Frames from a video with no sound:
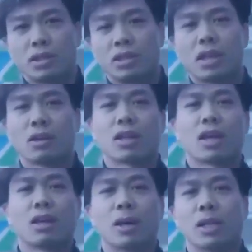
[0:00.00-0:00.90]
Xin chào
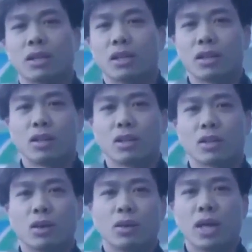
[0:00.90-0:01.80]
tất cả các bạn.
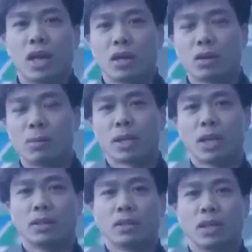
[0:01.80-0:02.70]
Tôi đã có mặt
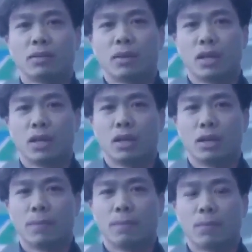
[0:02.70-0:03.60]
tại Incheon
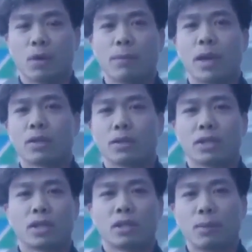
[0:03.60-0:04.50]
và hôm nay tôi
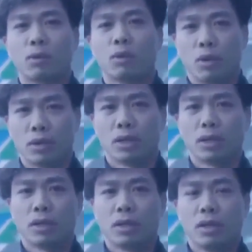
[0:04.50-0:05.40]
sẽ tập trung đội
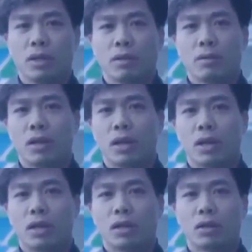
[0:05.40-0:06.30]

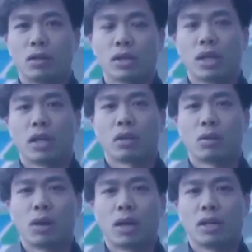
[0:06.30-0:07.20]
và tôi sẽ
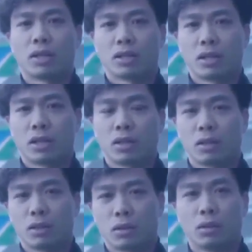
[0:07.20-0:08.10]
cố gắng
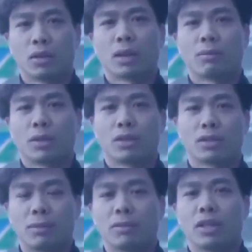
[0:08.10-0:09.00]
luyện tập
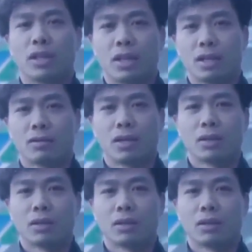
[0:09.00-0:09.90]
chăm chỉ ở đây
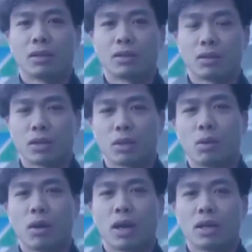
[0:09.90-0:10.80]
và tôi sẽ
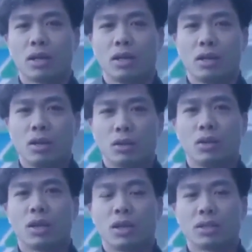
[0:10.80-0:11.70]
cố gắng
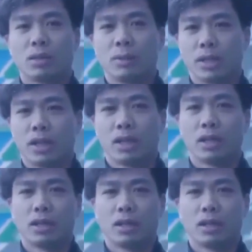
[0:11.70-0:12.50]
nỗ lực hết sức mình để